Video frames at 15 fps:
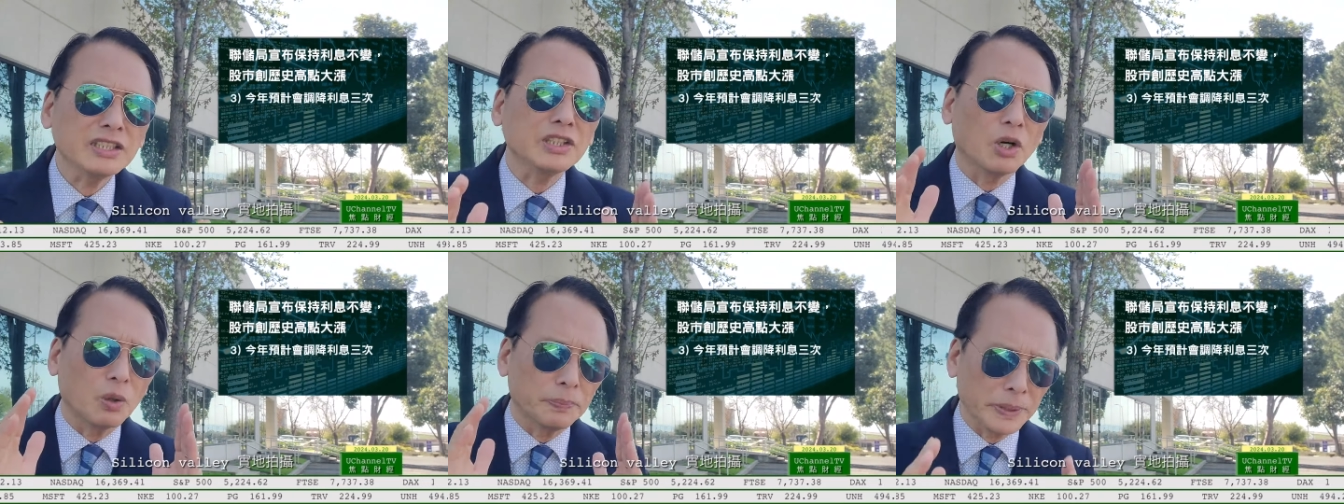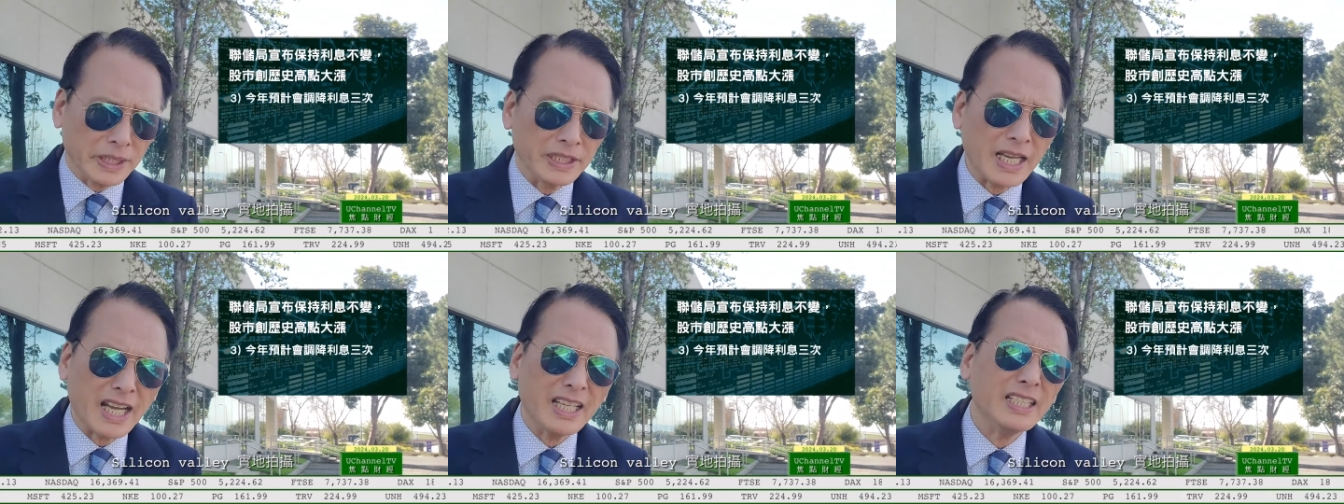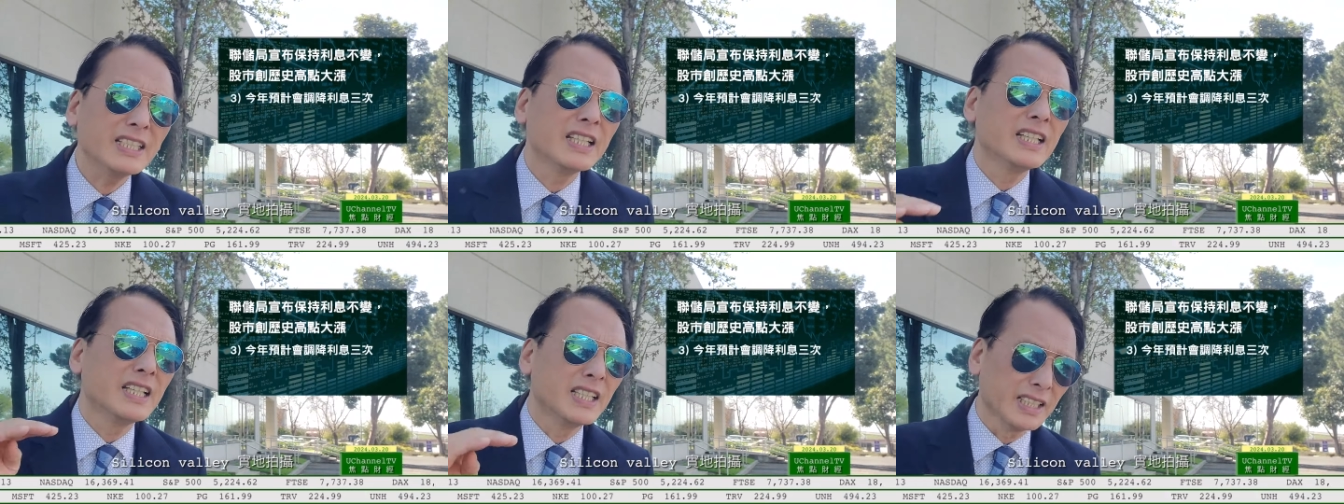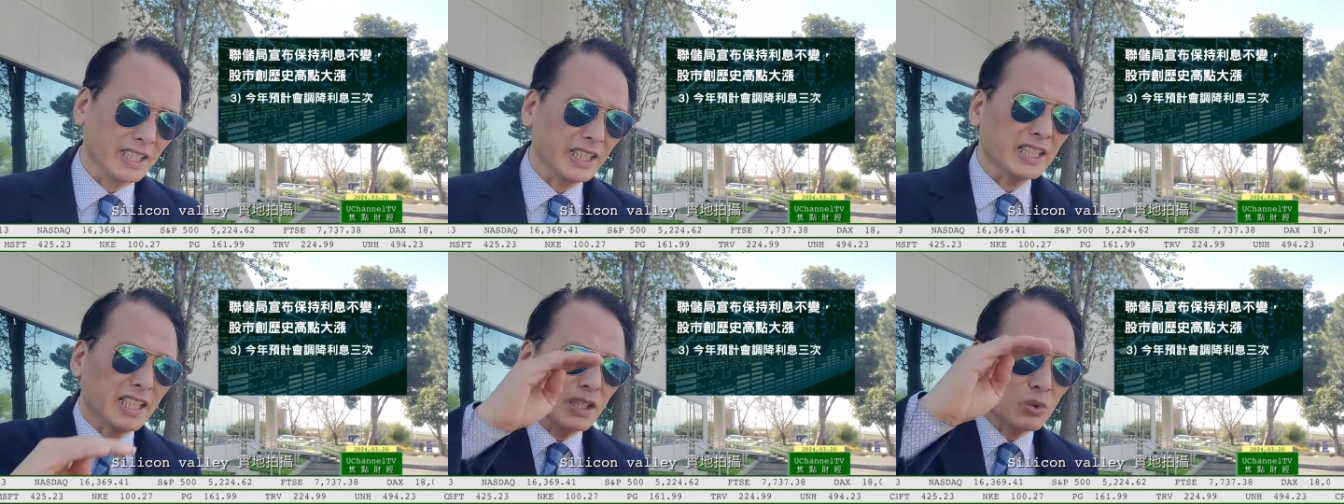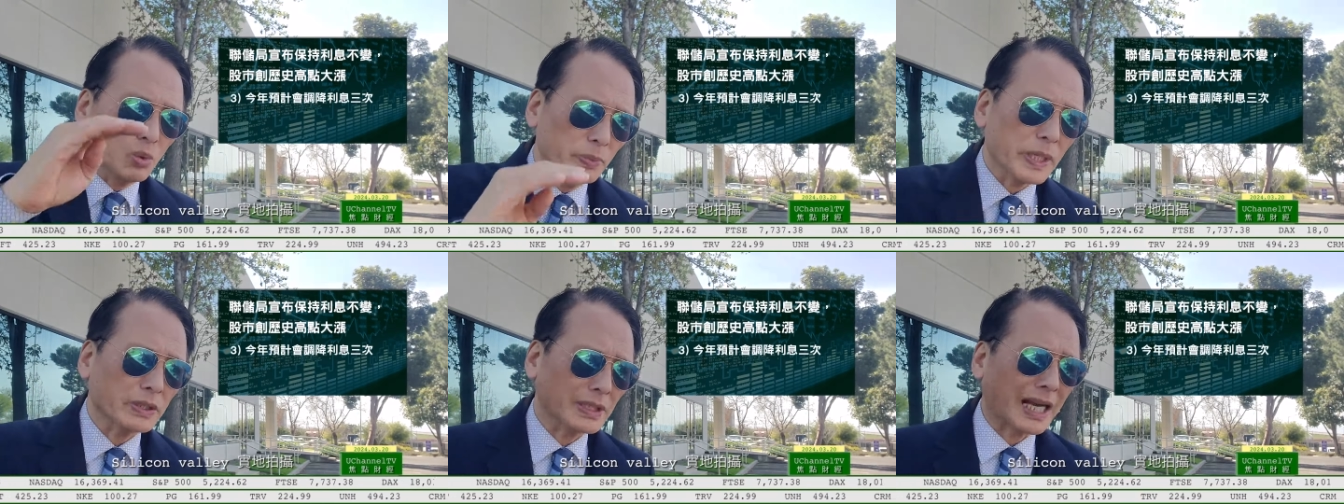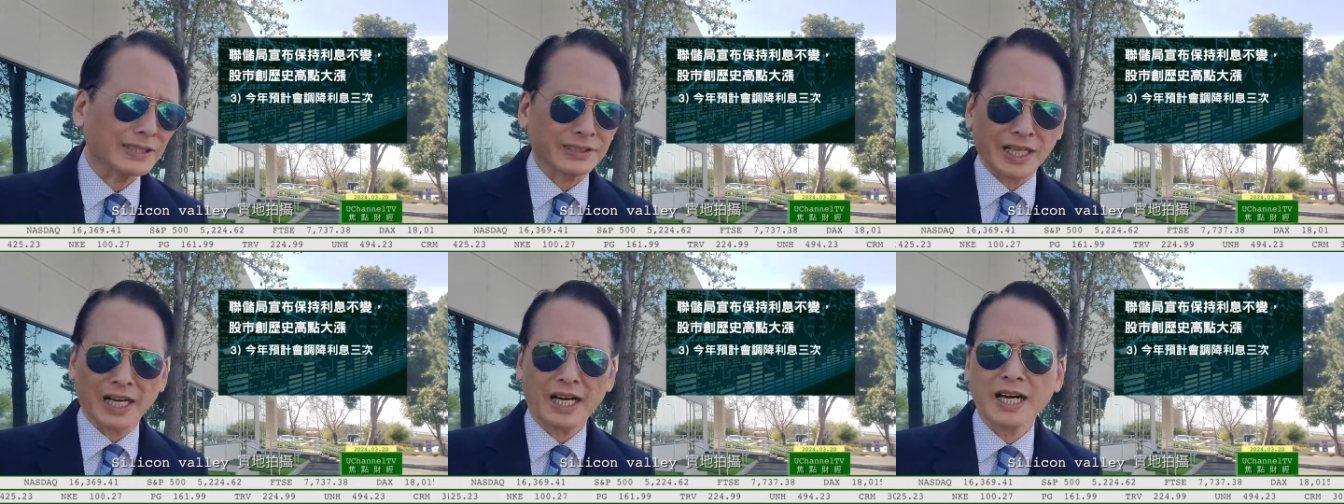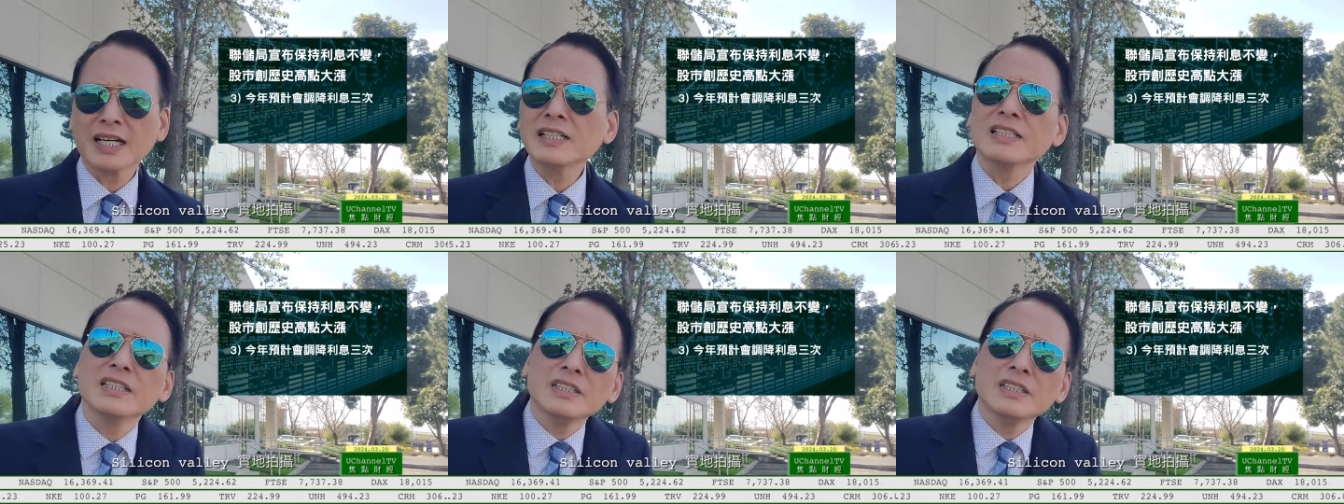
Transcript: 有平安，因而股票大涨，